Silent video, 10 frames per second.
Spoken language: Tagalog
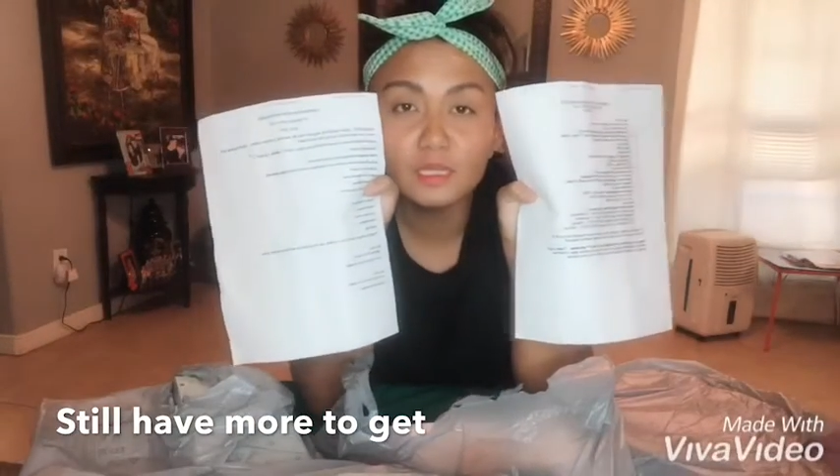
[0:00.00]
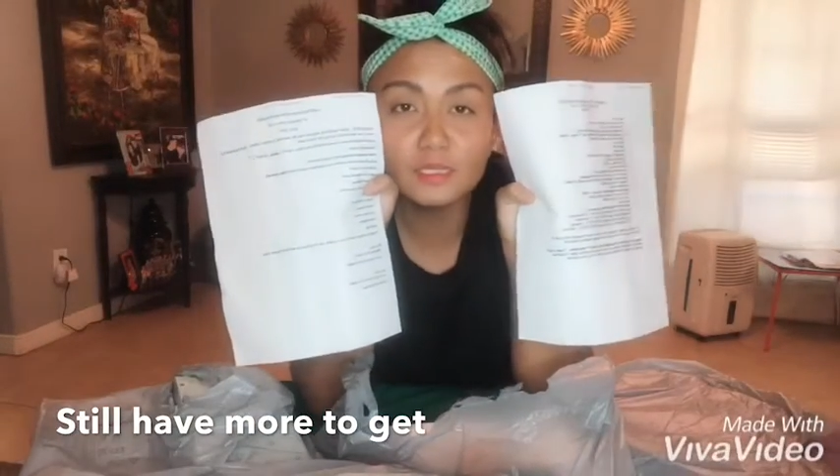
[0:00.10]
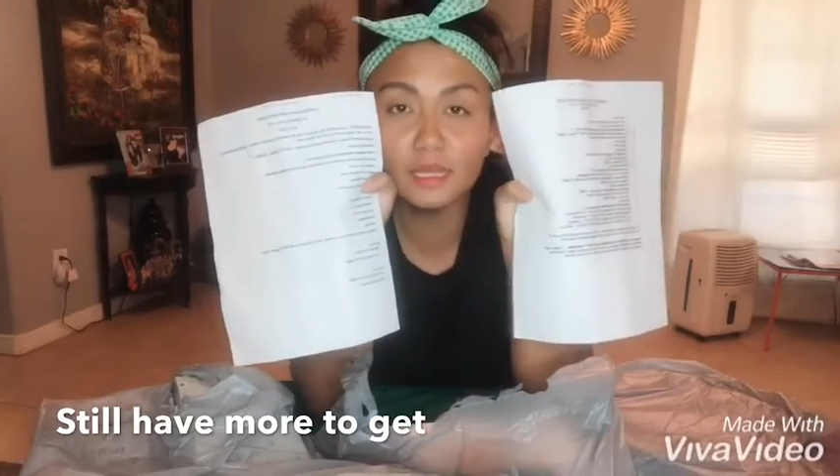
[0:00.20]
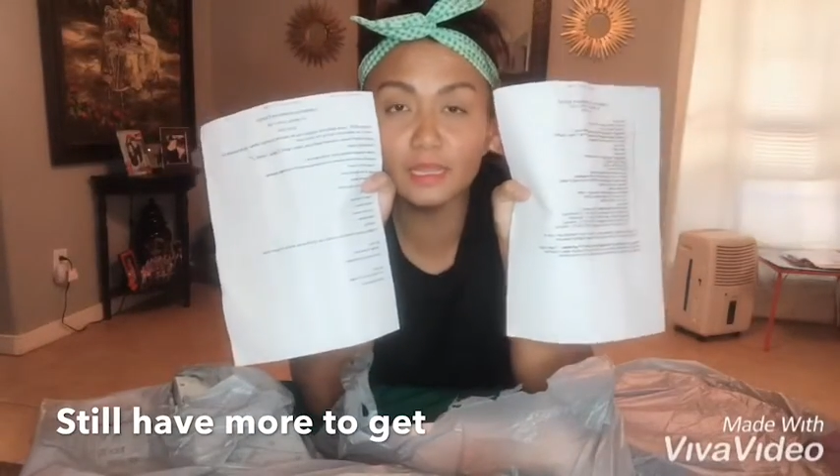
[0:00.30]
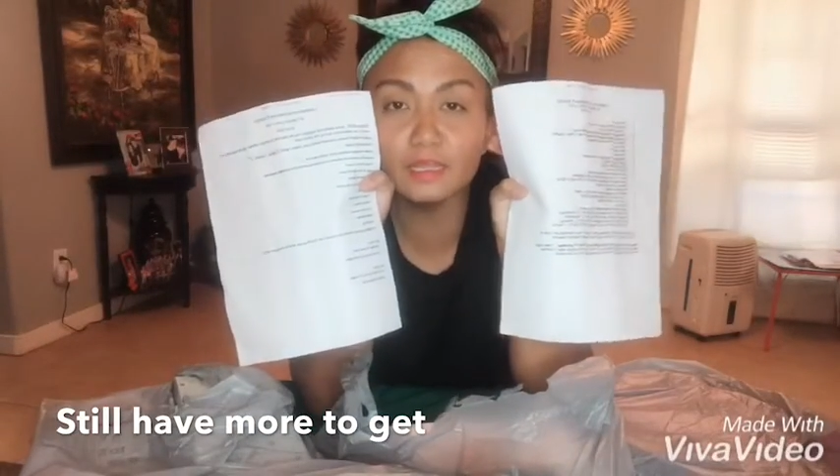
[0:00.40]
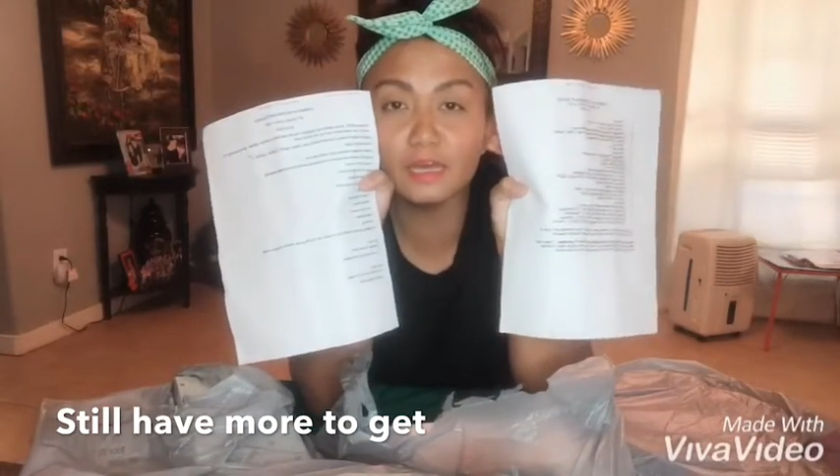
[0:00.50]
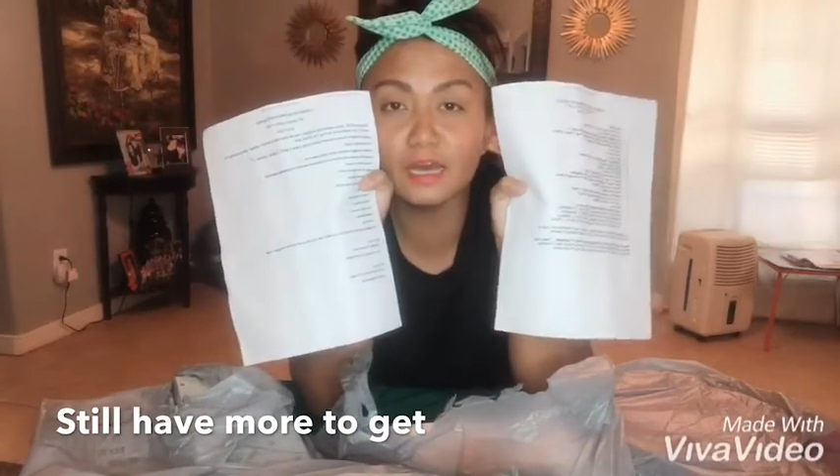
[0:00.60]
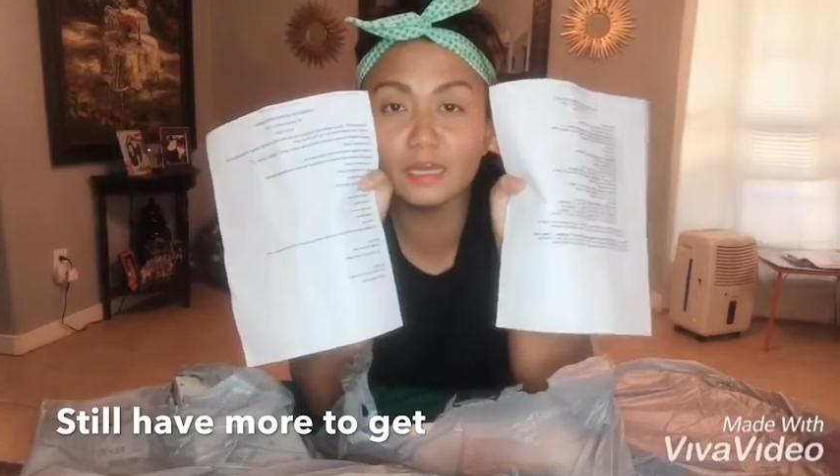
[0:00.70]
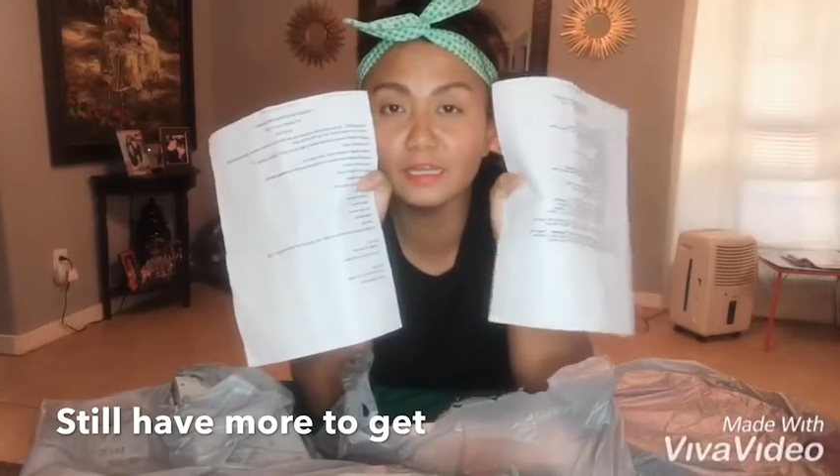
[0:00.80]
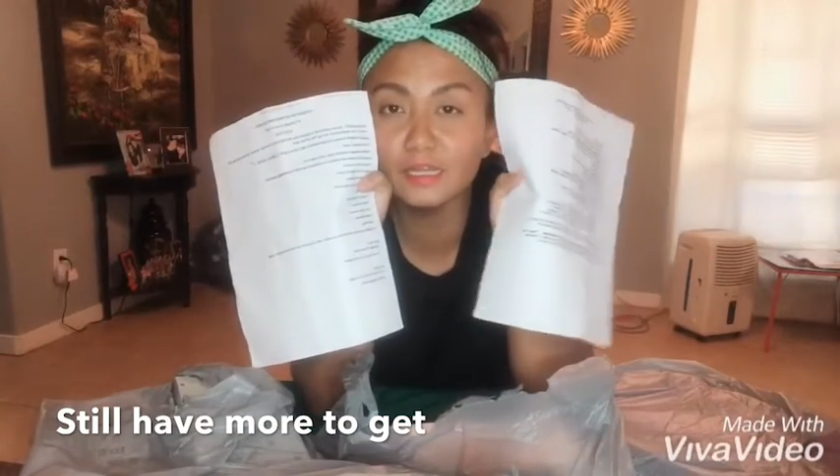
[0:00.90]
dahil
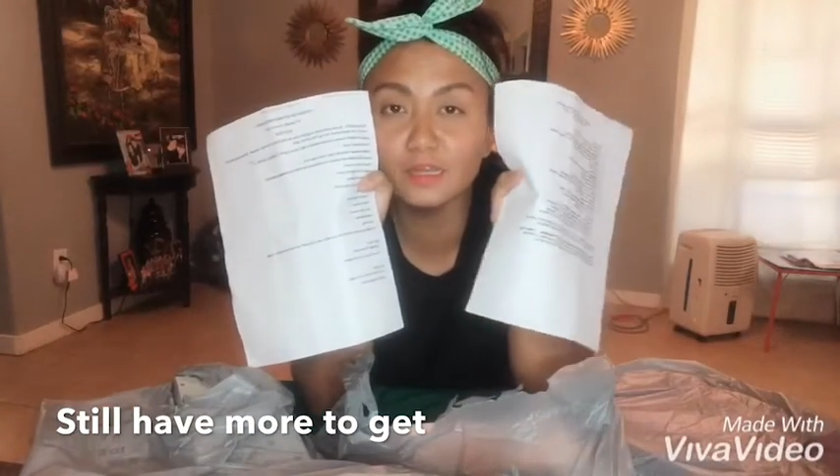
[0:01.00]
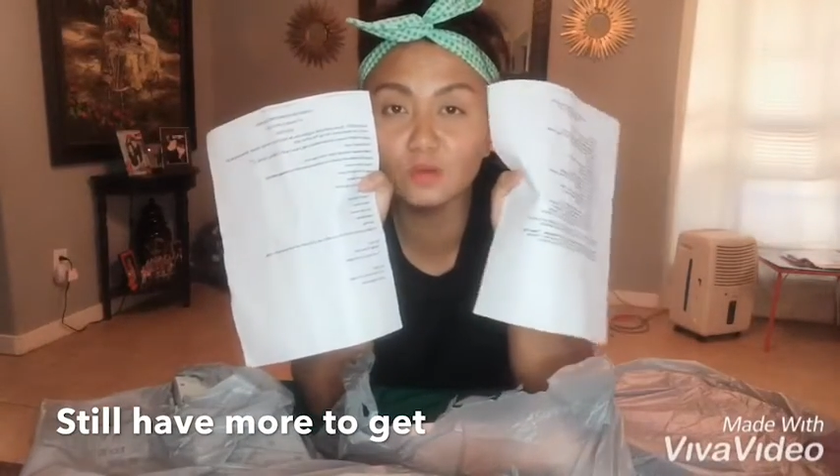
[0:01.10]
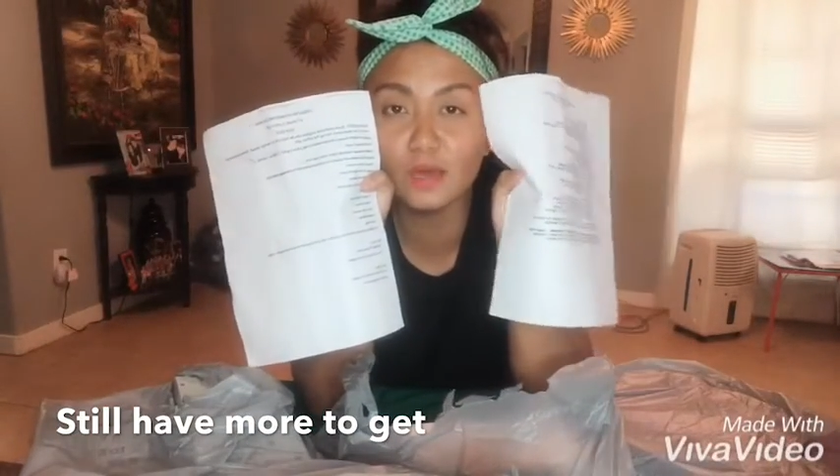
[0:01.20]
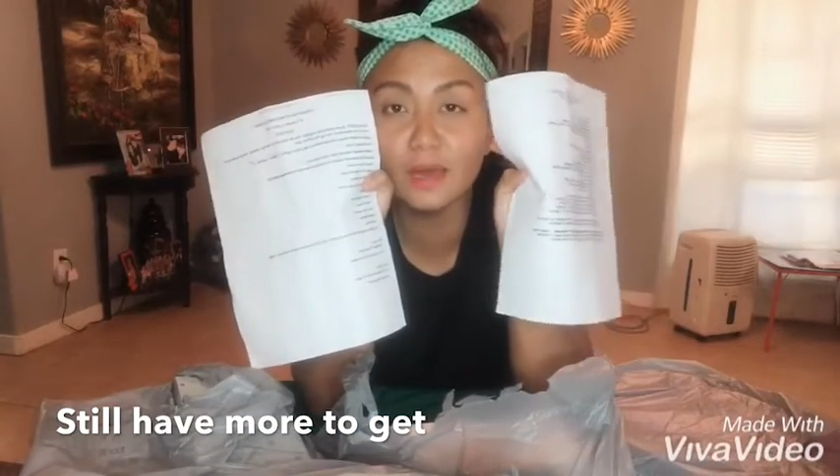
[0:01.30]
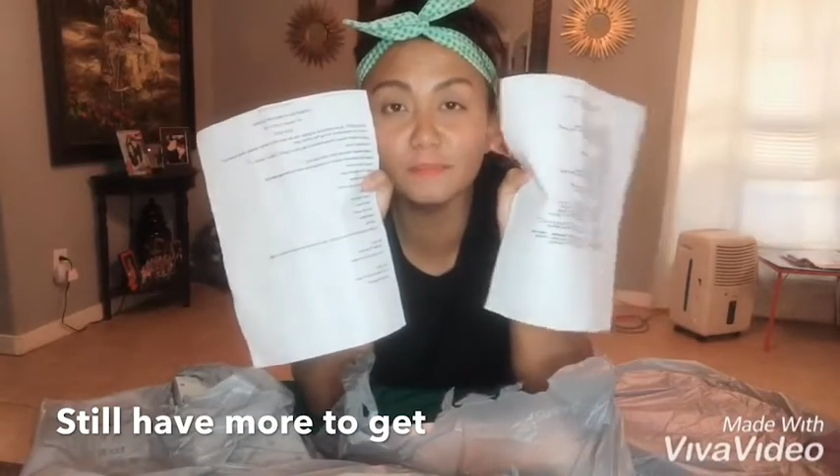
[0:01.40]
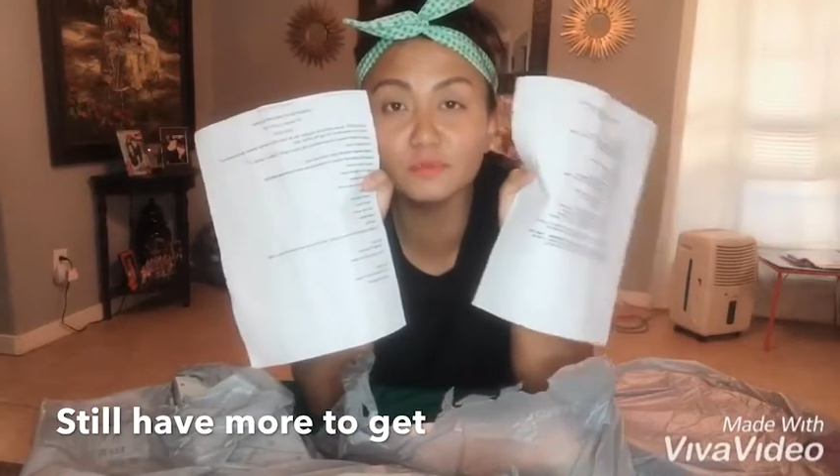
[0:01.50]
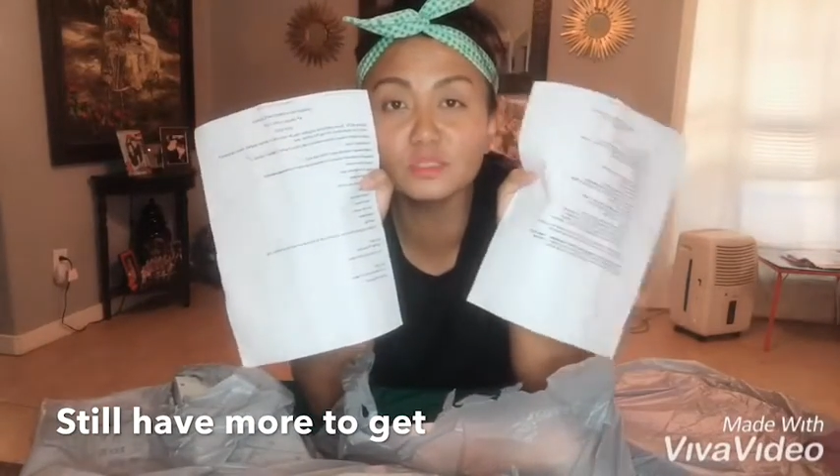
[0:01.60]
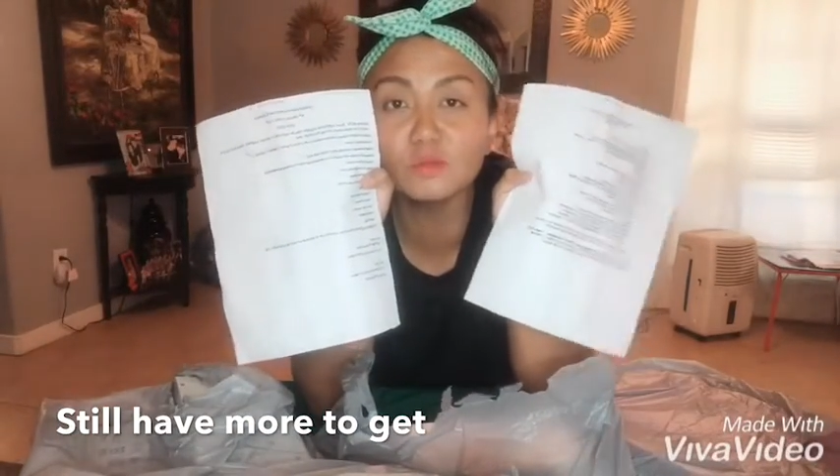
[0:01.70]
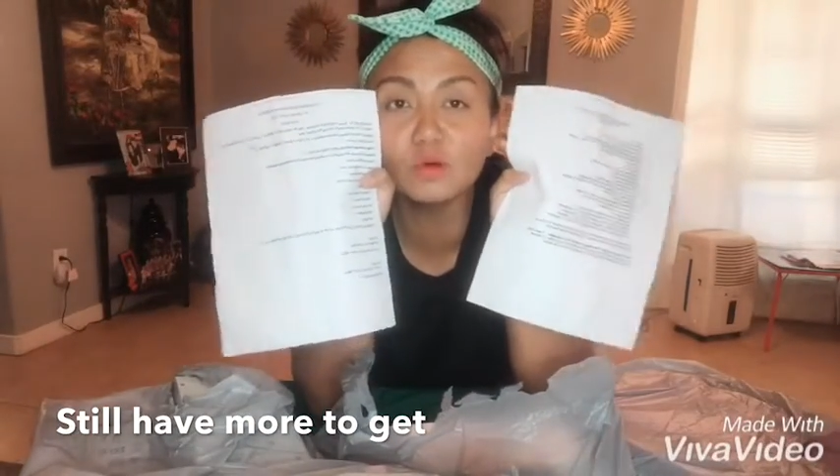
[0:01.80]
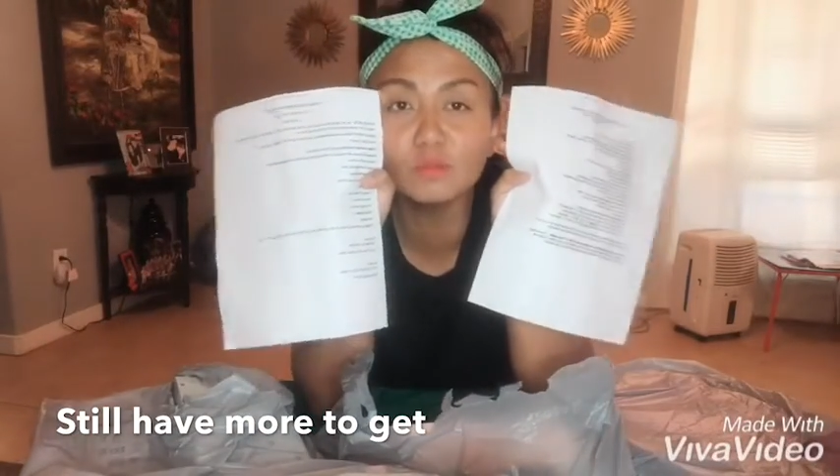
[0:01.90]
nakakahilo kahapon
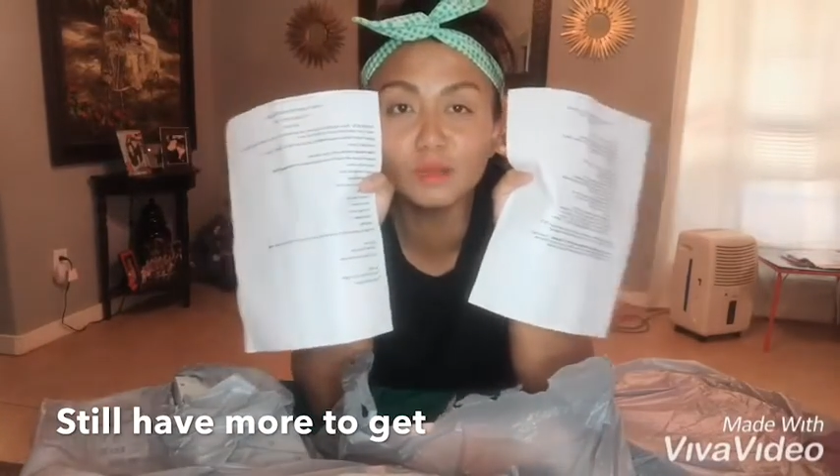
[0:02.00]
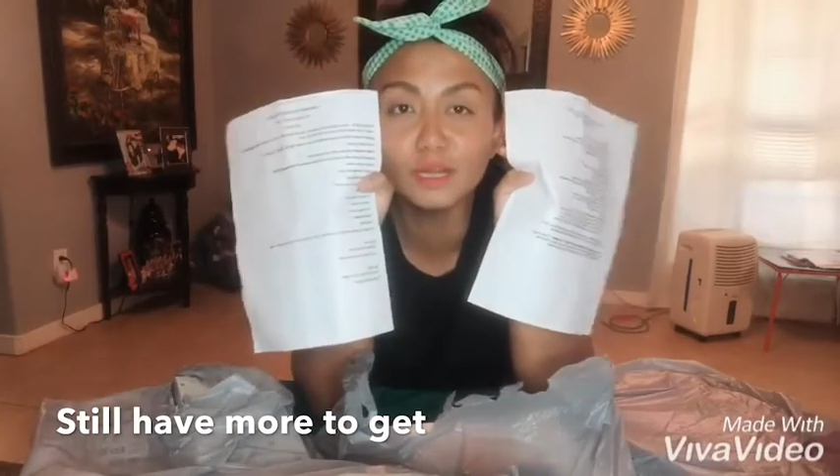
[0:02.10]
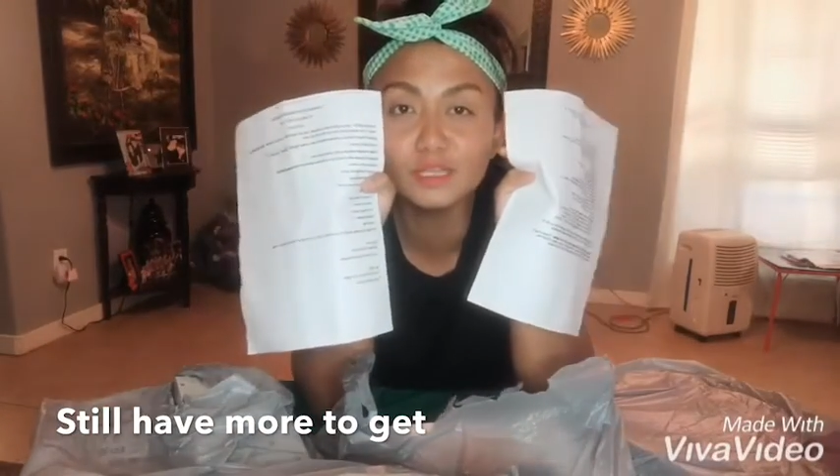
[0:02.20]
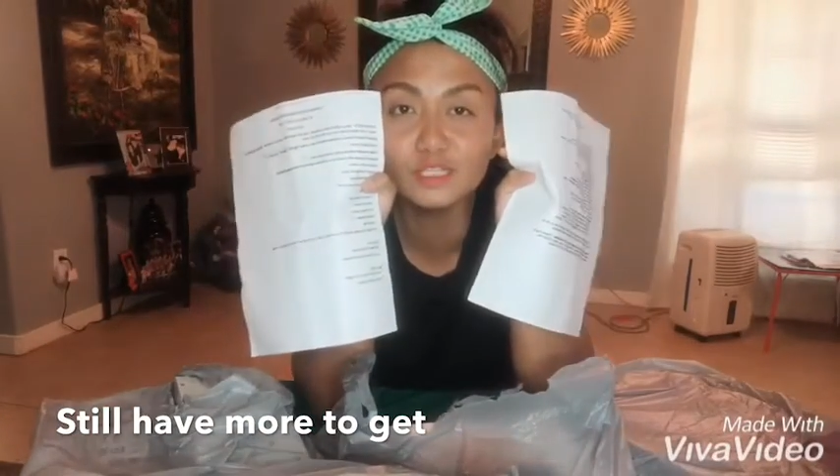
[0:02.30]
sa Walmart.